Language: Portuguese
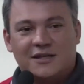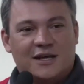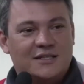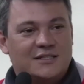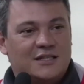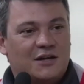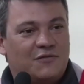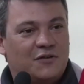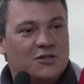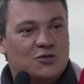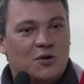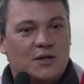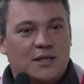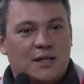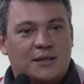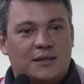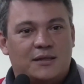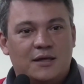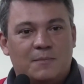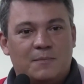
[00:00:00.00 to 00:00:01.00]
A gente está falando de
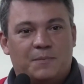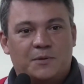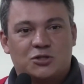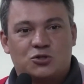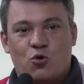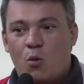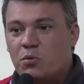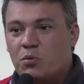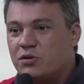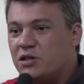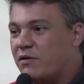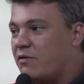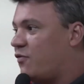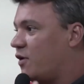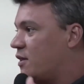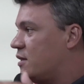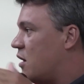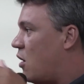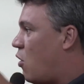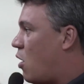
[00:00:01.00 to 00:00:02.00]
coisa simples. Como que você vai
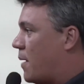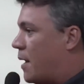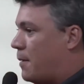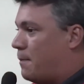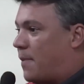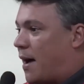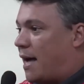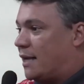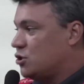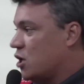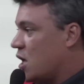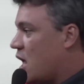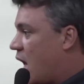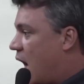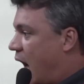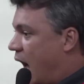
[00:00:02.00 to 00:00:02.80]
fazer uma obra abaixo?